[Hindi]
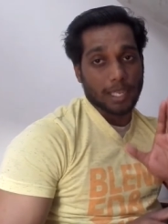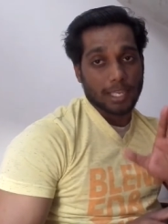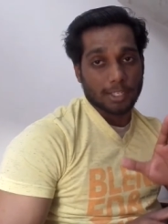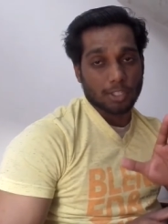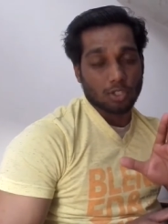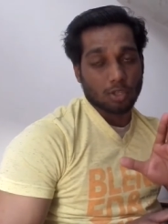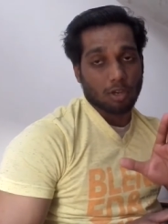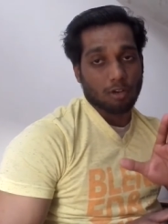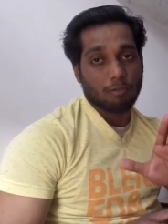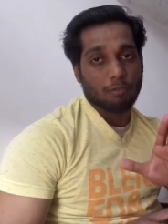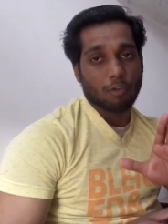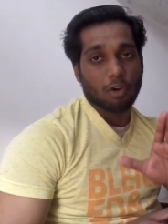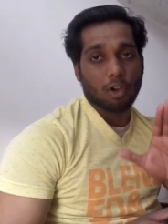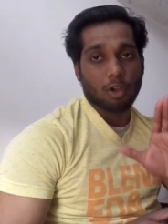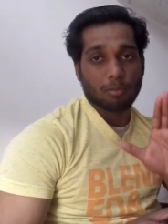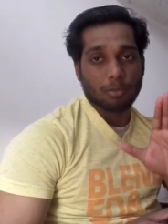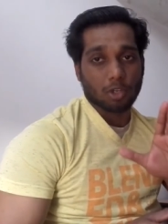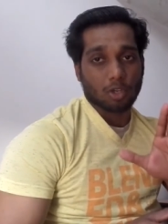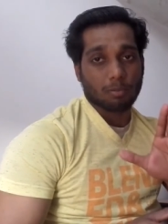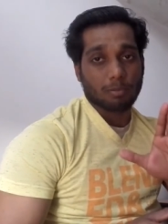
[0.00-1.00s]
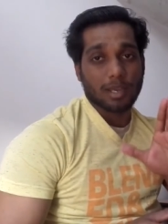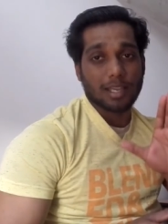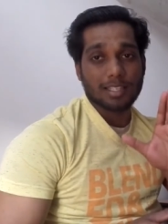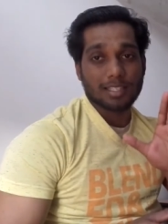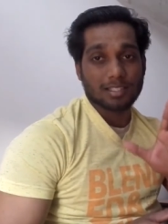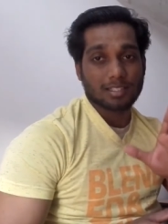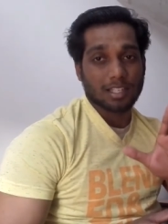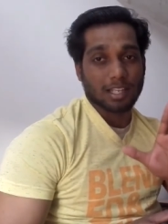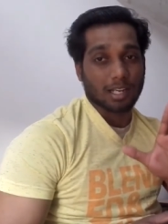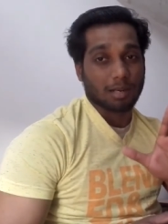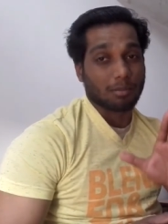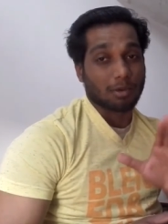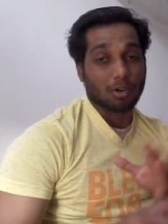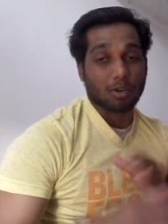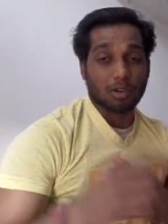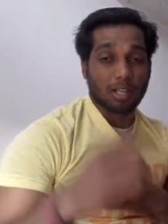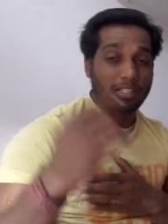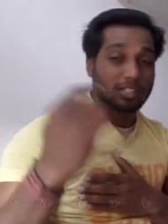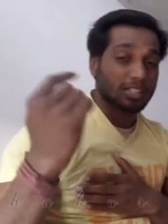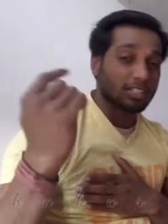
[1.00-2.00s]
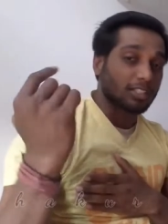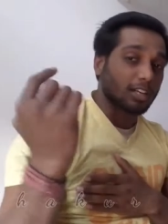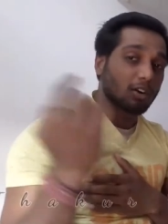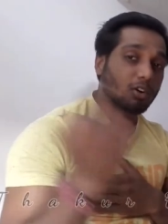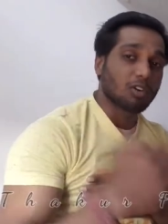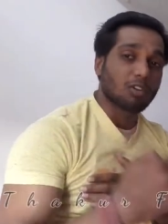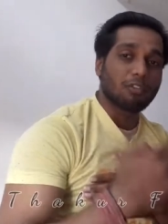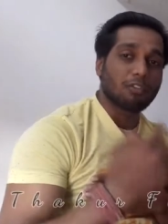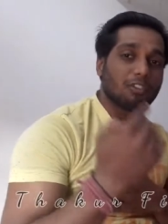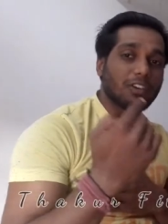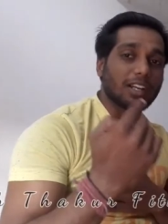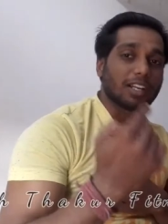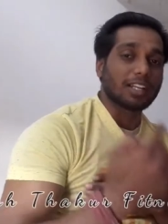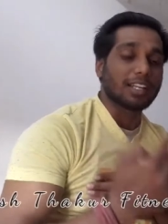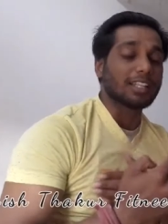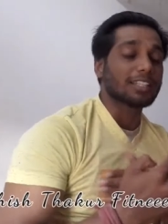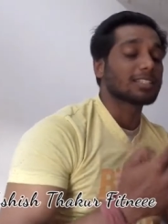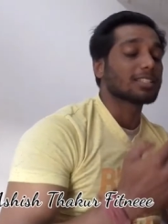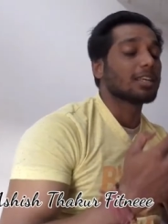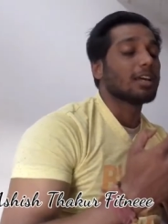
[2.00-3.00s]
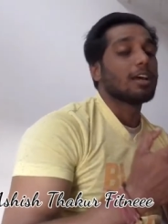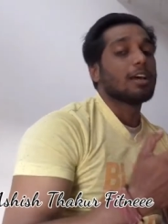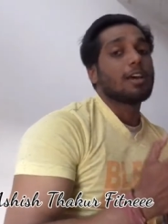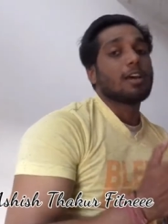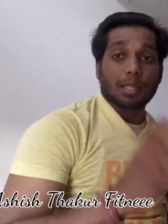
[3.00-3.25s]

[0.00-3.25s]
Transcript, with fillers: मेक श्योर फॉलो मी ऑन माई इंस्टाग्राम अकाउंट आशीष ठाकुर फिटनेस